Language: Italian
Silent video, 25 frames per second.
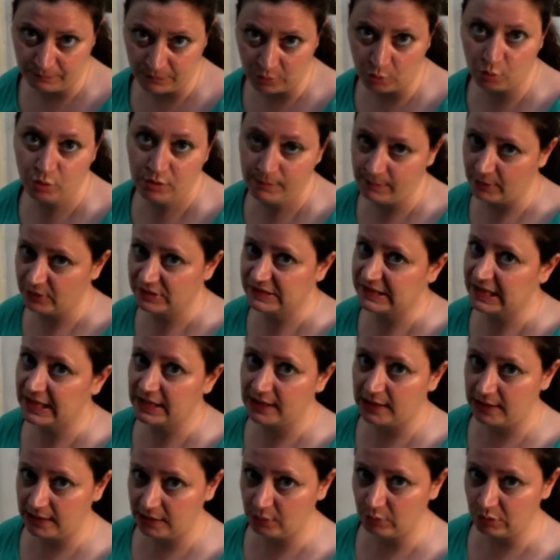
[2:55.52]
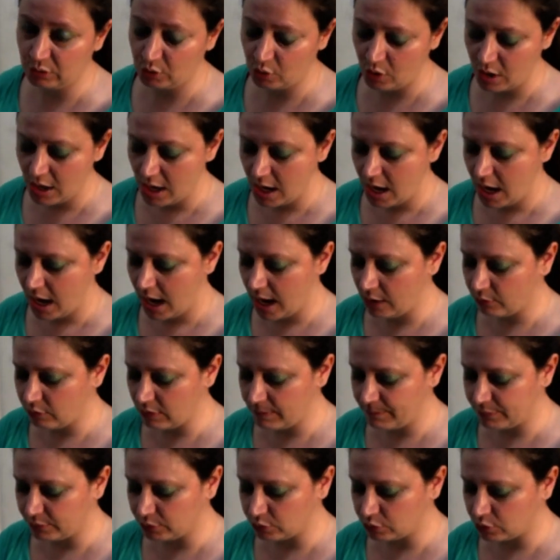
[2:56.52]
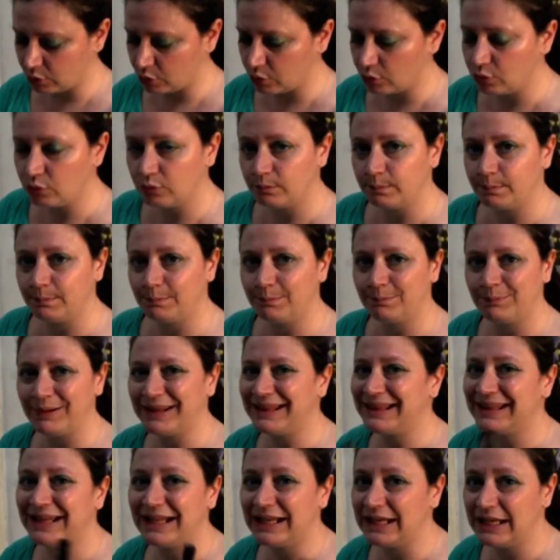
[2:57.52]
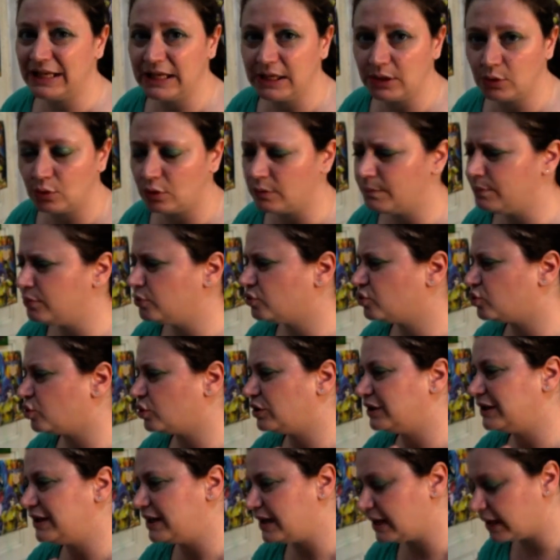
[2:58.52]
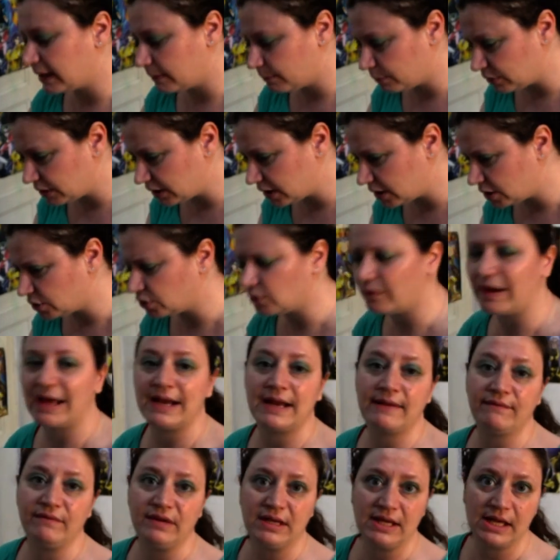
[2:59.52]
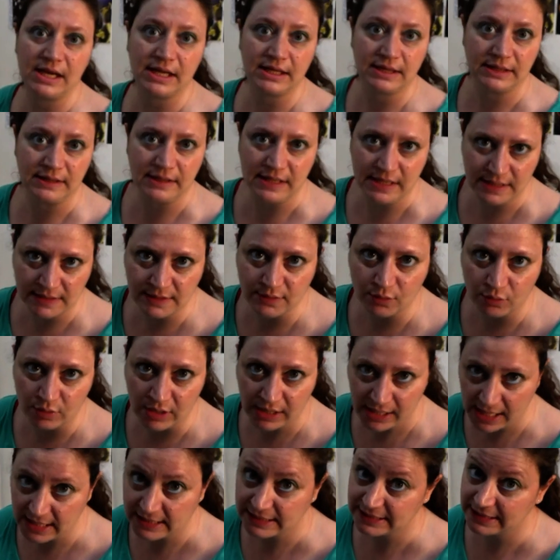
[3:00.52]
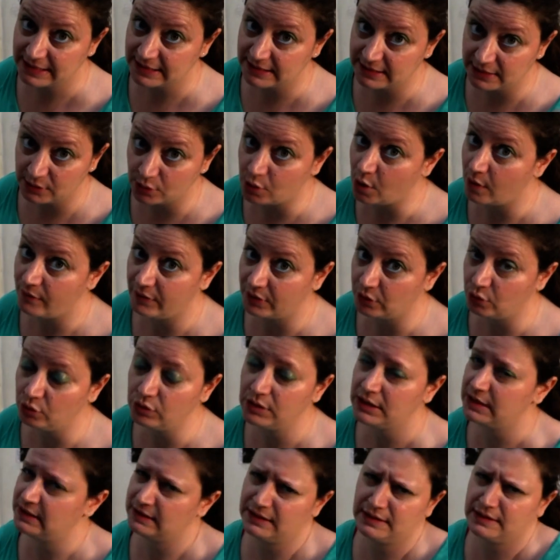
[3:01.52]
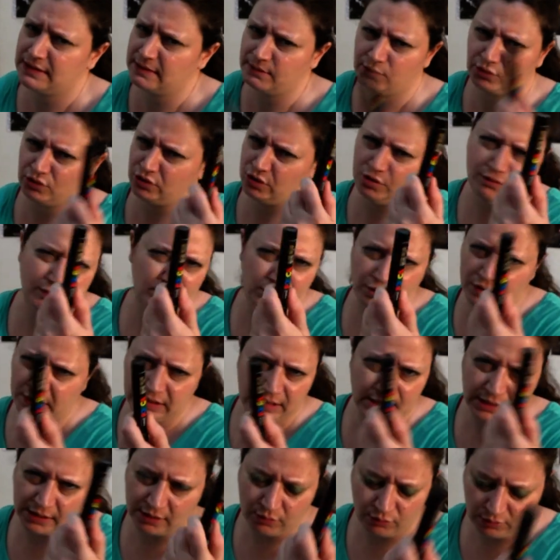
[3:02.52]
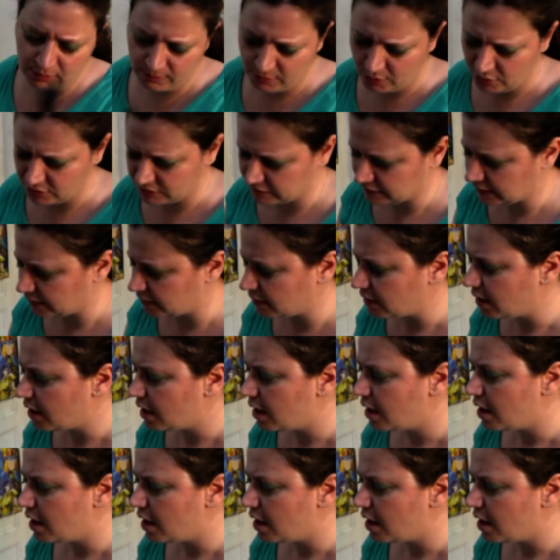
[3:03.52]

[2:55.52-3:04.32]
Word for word: un iposca liquido a quel punto con un pennellino il più sottile che potete trovare vi garantisco ragazzi che si trovano negli stessi posti dove trovate anche un iposca